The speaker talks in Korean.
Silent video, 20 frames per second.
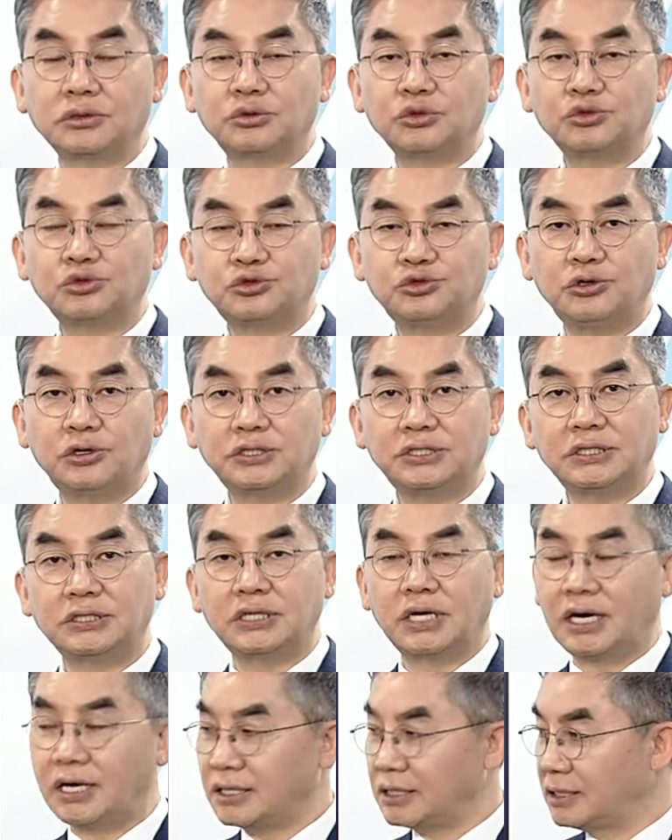또
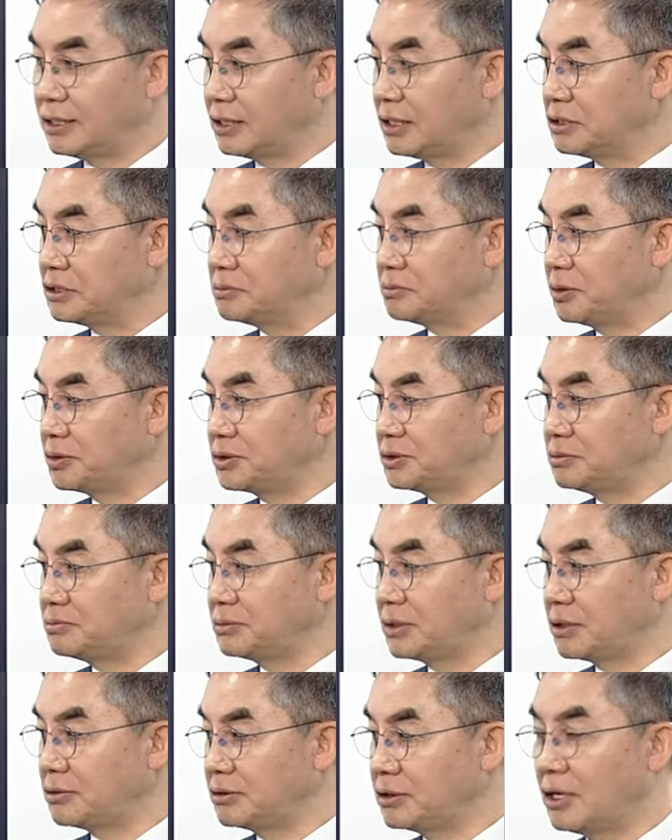추워진다. 이렇게 좀 보시면
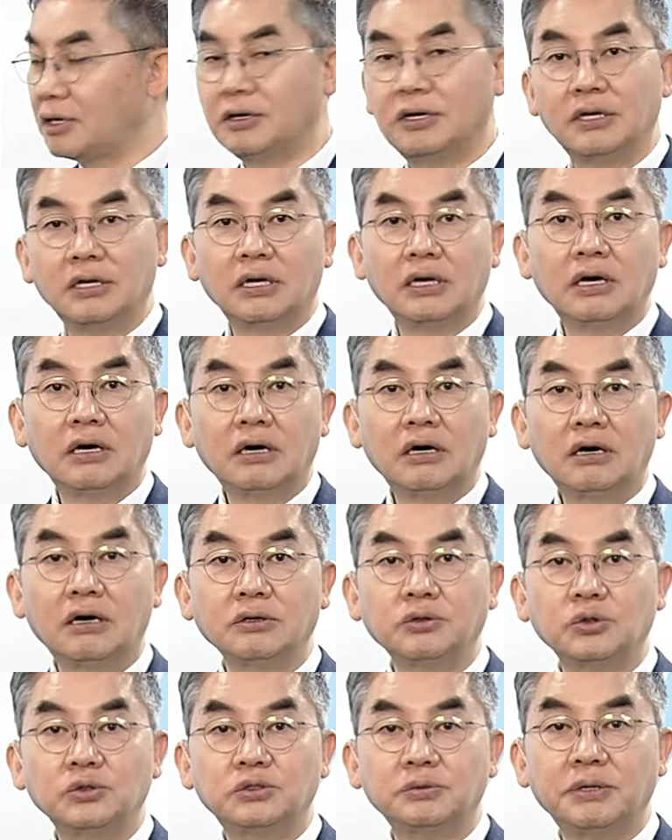되고요. 어,
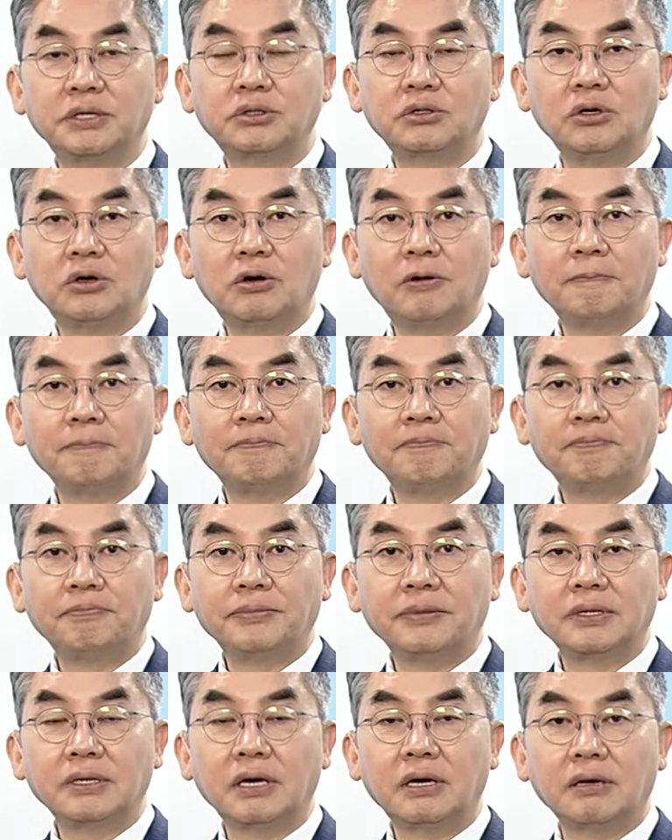요즘에 또
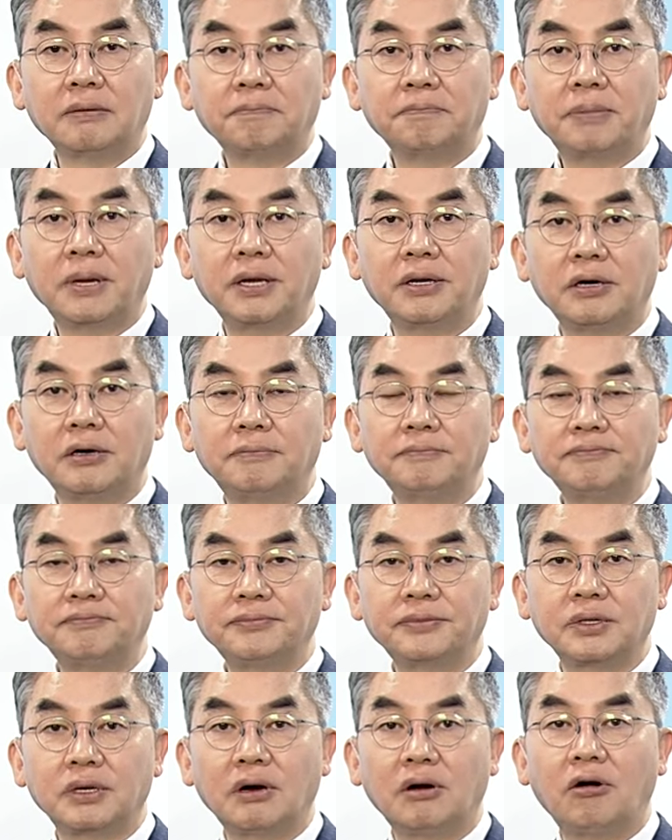예, 폐렴,
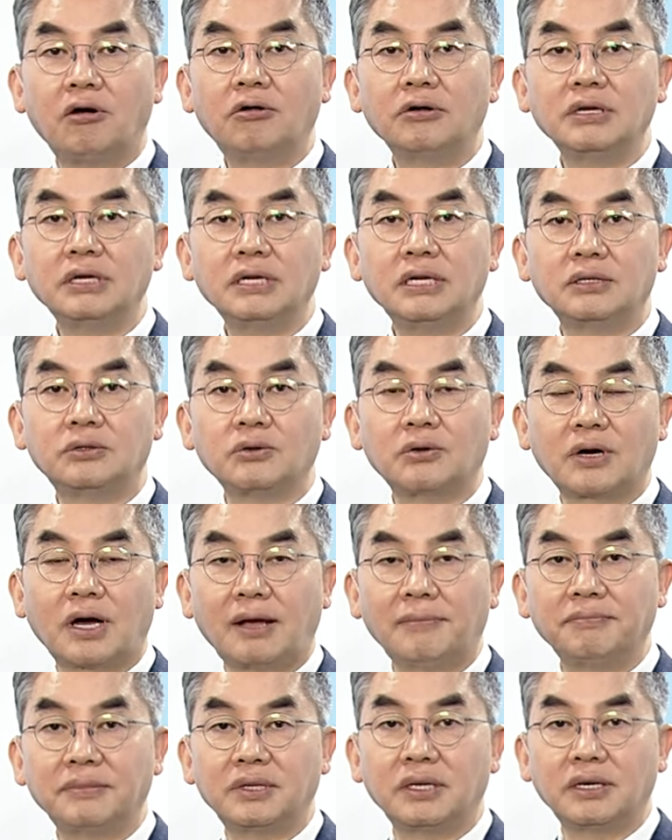예, 어린이 또
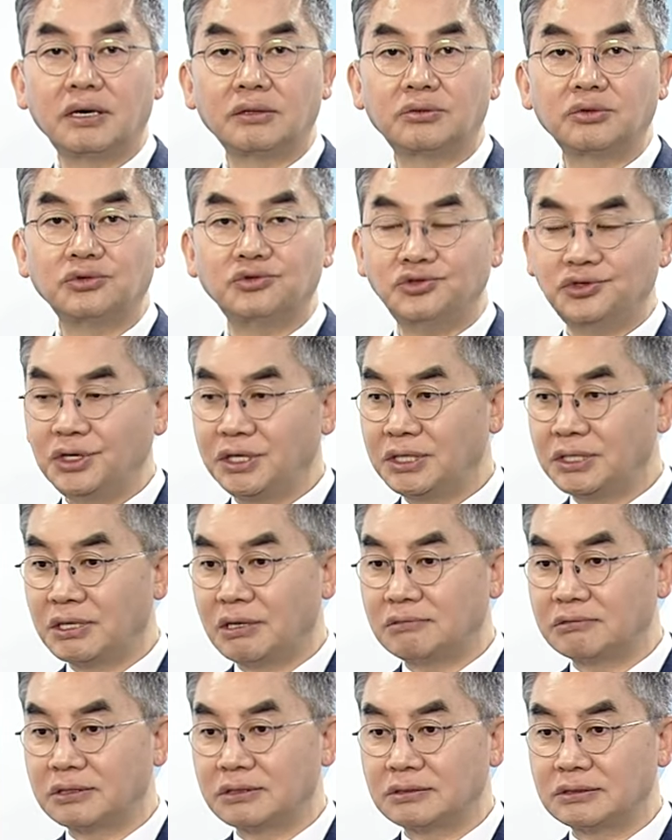감기가 또
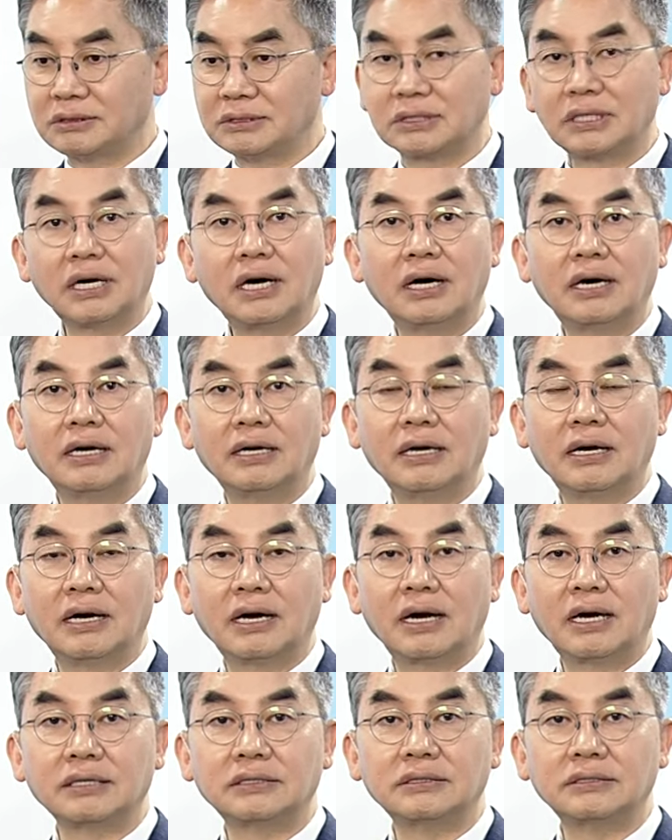유행이라고 그러니까
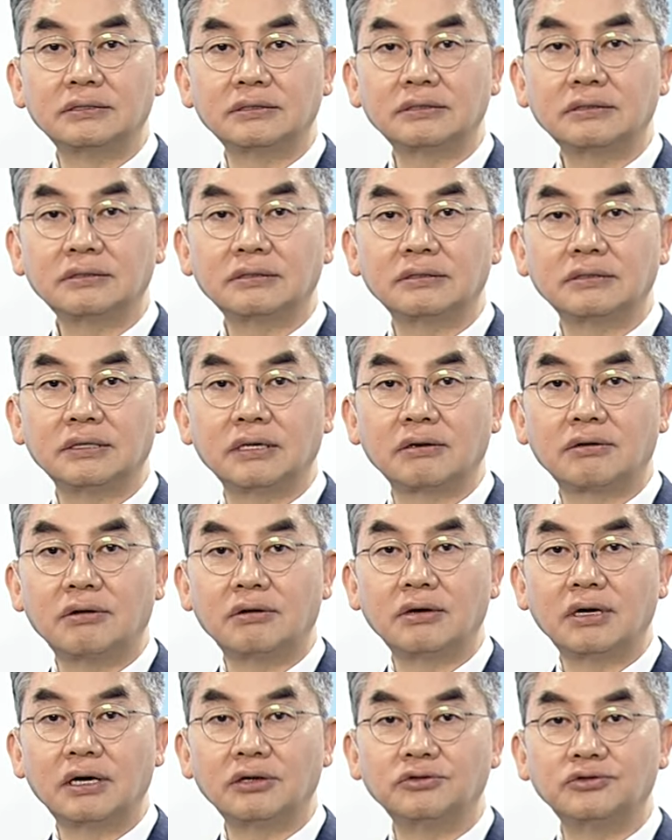하여튼 예,
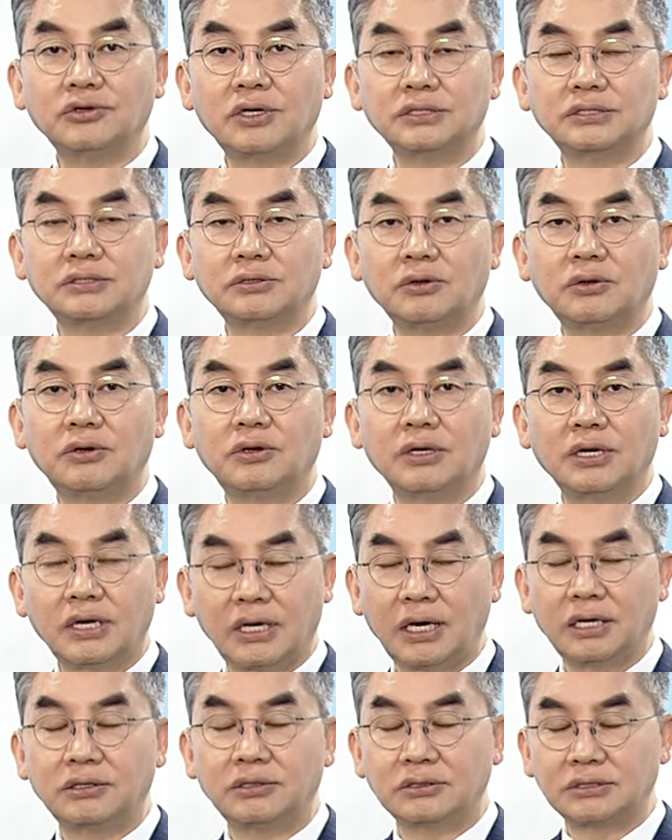건강 유의하시고
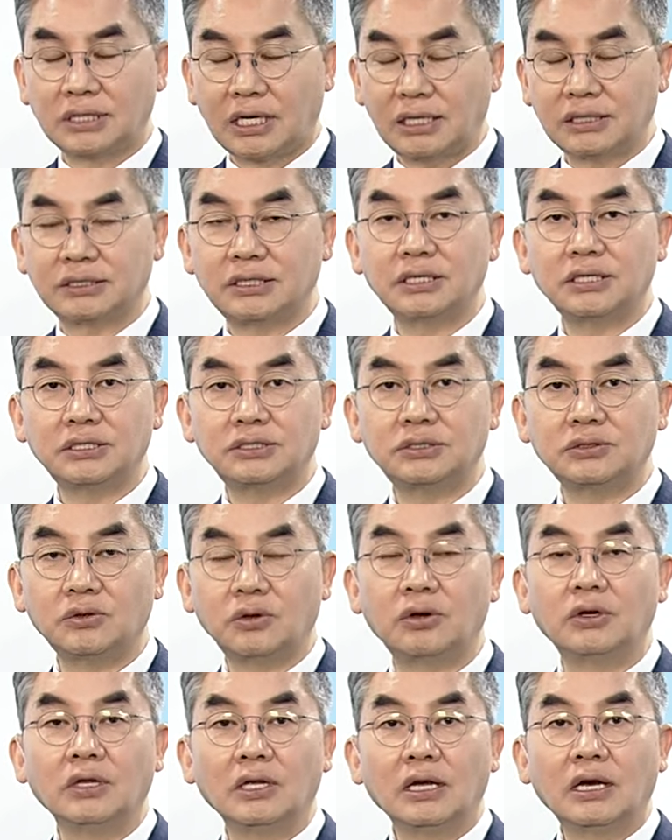애들 잘
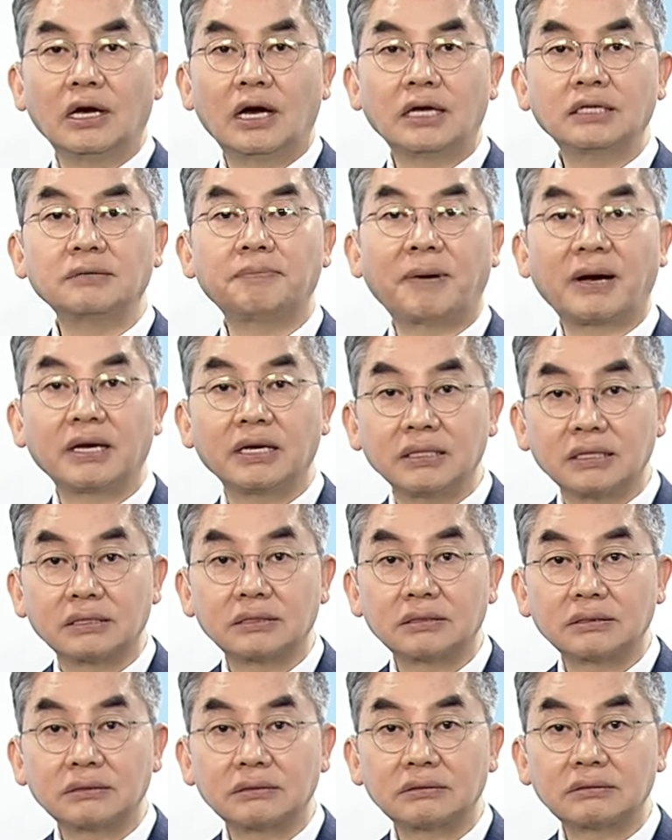챙기시고 하여튼 밖에
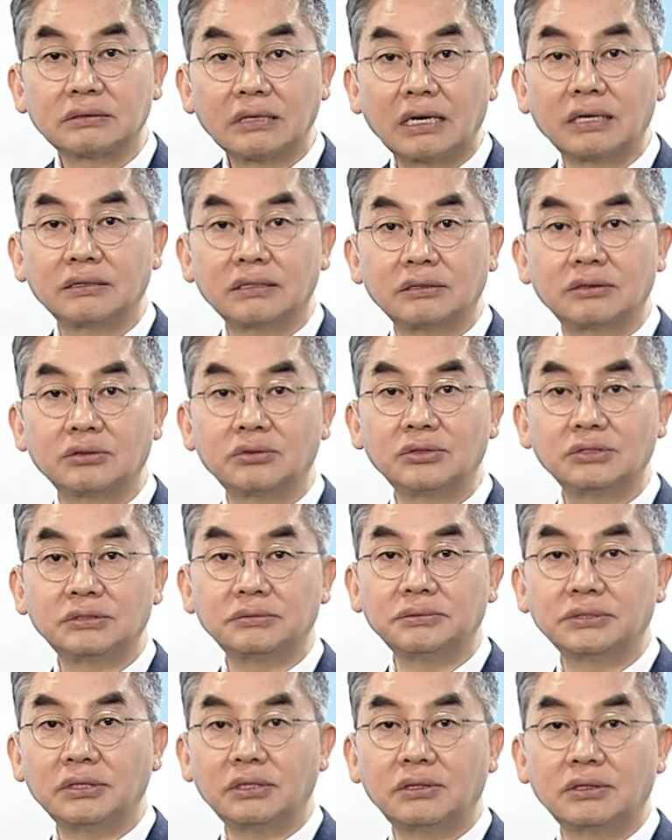나갔다
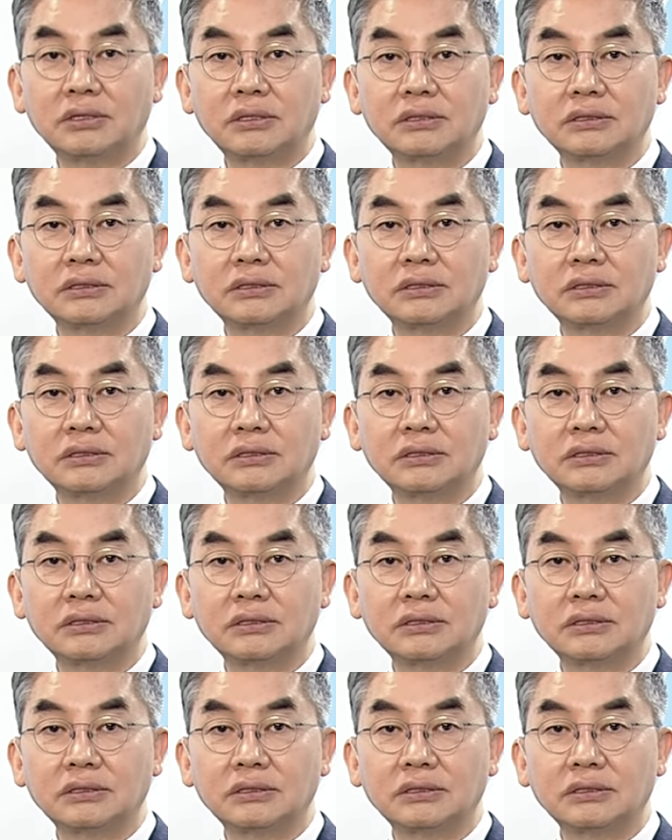들어오시면요.